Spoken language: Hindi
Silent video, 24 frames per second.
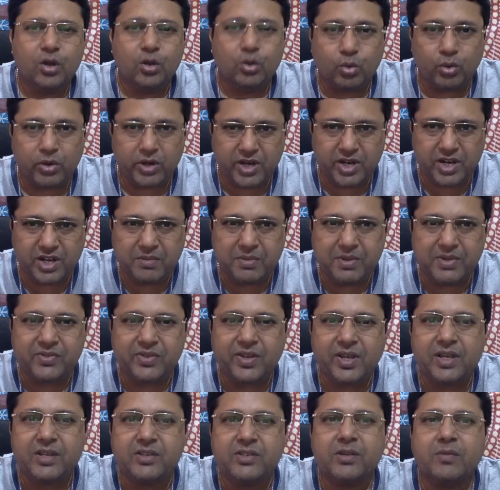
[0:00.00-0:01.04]
तो इन्हीं में
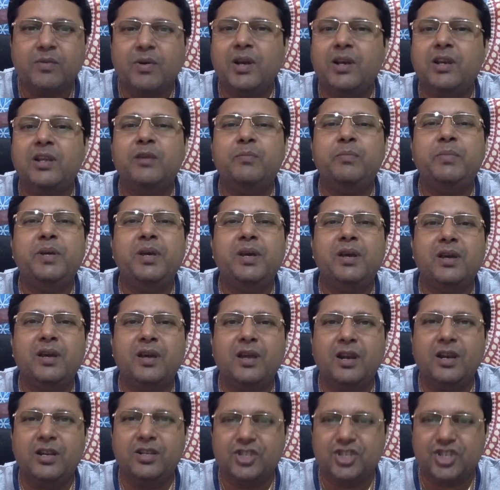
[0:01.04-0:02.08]
से एक सवाल यह भी है
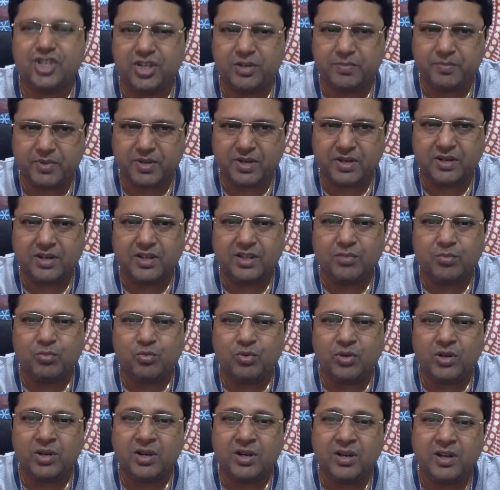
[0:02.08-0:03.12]
कि रिलेशनशिप का ख़त्म
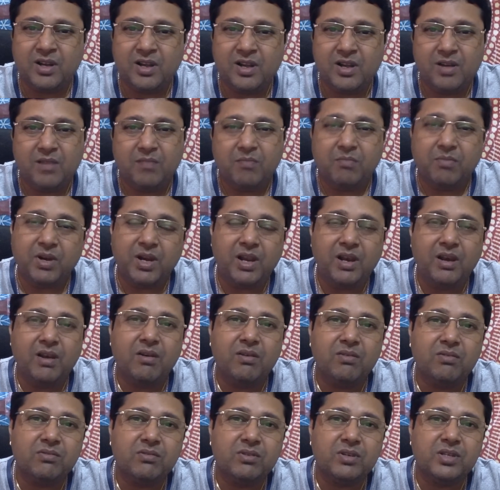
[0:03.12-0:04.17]
होना
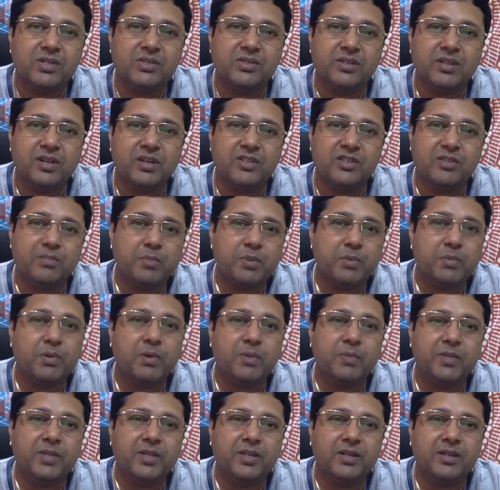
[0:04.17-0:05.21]
महिलाओं को किस तरह से
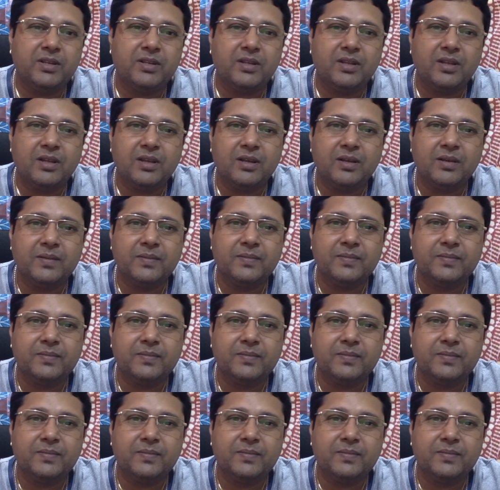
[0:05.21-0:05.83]
प्रभावित करता है